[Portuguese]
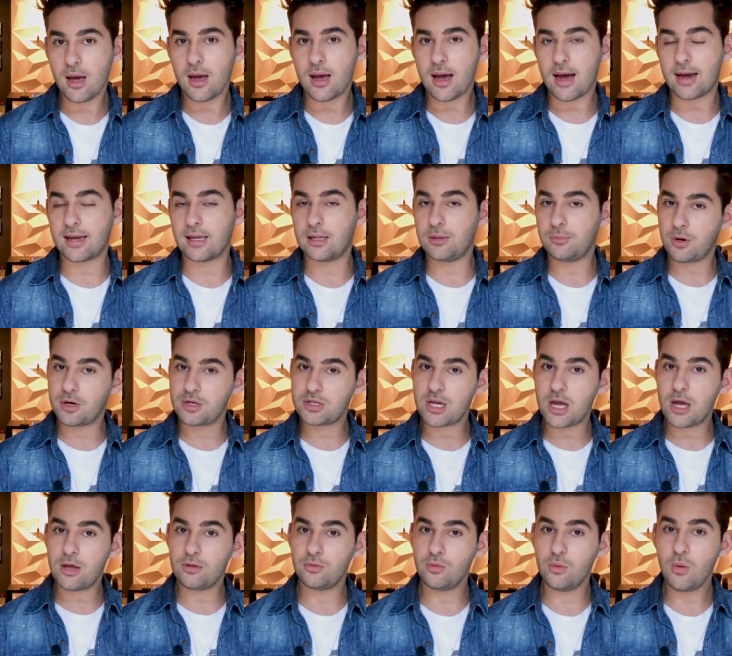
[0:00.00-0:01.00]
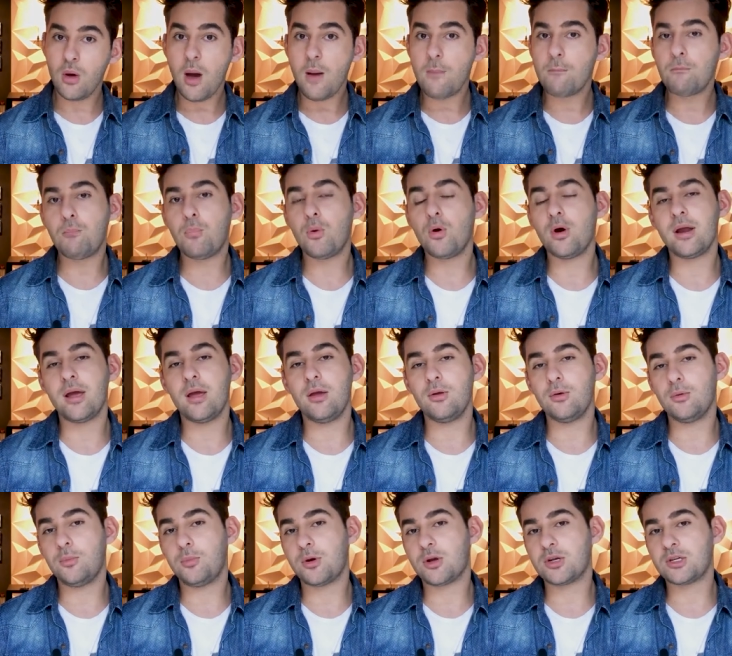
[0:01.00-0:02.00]
aquele projeto,
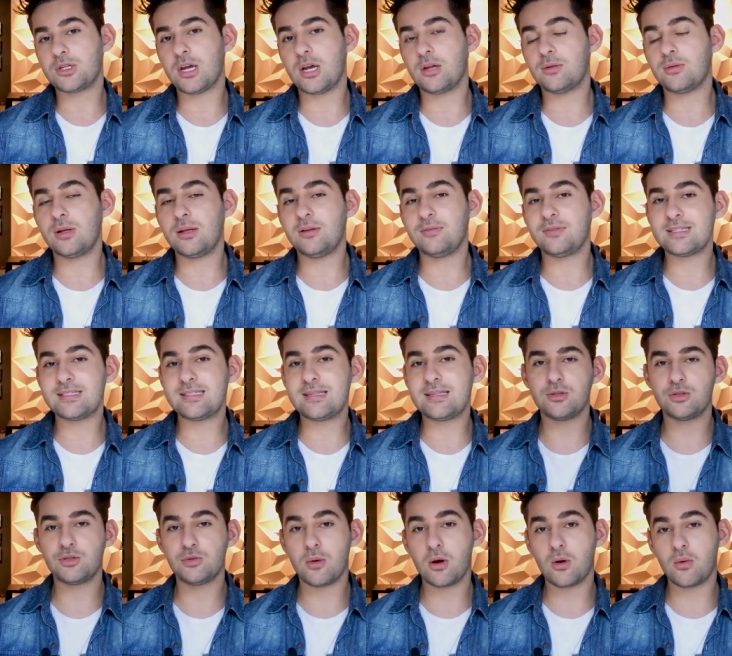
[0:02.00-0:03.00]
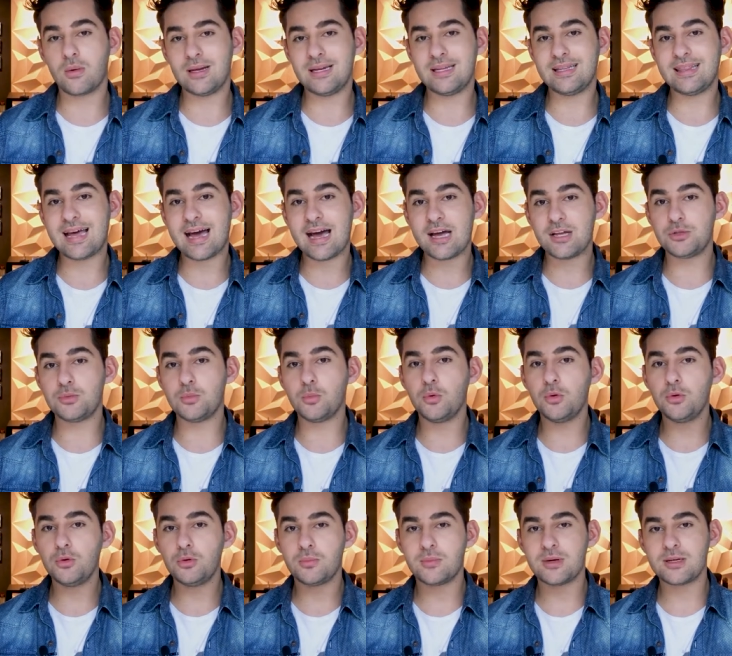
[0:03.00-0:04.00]
Porém, o projeto ele vai ser de uma qualidade
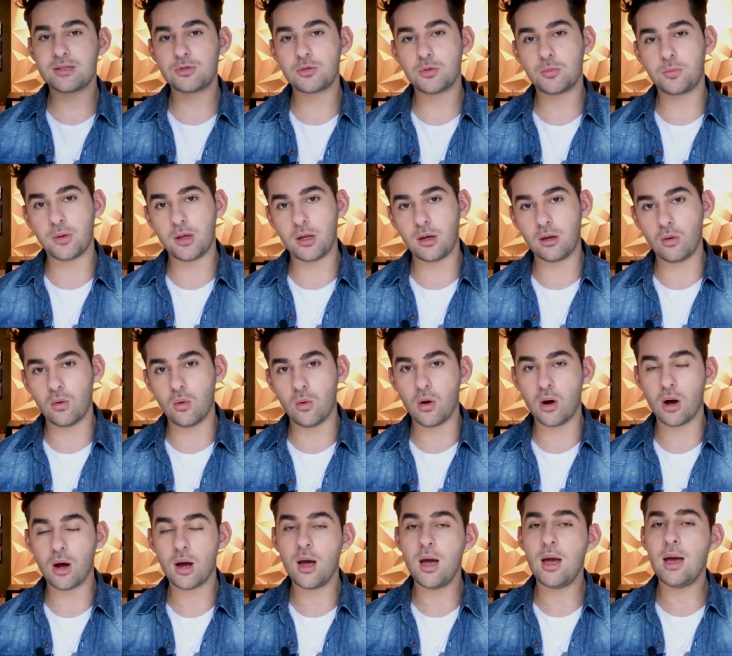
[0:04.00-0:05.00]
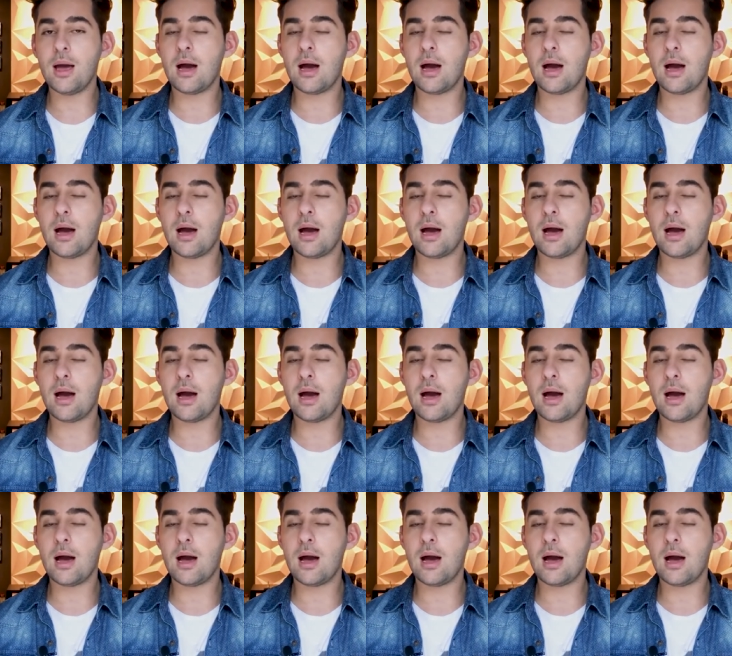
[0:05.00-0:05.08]
muito mais superior